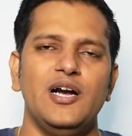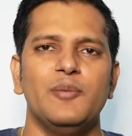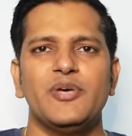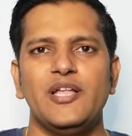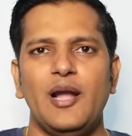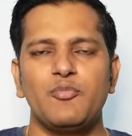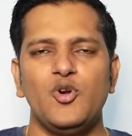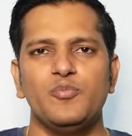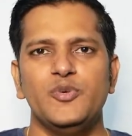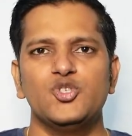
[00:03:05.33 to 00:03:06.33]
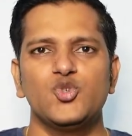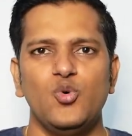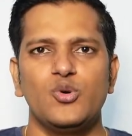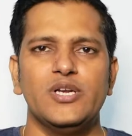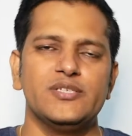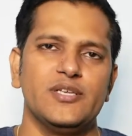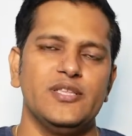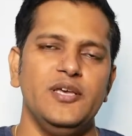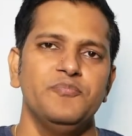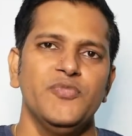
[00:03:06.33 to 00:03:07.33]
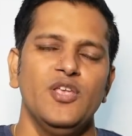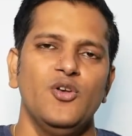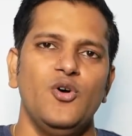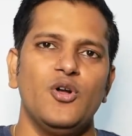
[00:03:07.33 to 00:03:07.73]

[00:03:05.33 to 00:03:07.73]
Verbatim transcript: आपके लैपटॉप में स्टोर कर सकते हैं